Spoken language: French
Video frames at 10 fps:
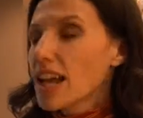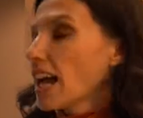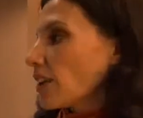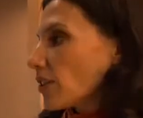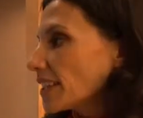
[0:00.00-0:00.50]

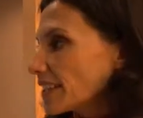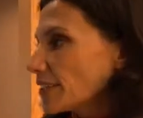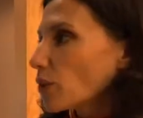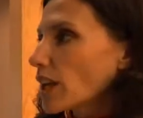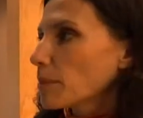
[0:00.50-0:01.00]
Alors les
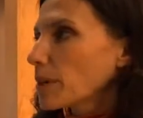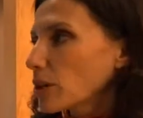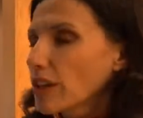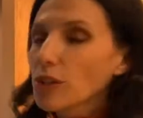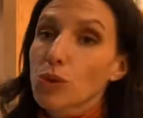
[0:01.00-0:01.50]
hydrolats
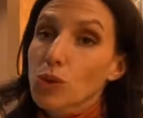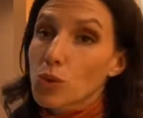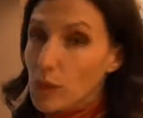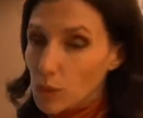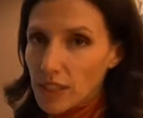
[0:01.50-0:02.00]
après ouverture
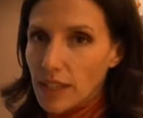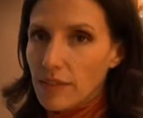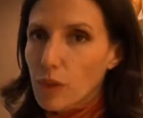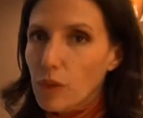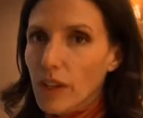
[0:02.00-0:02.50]
sont à
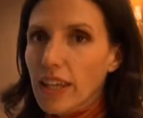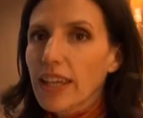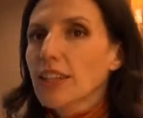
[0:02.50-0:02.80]
conserver au frais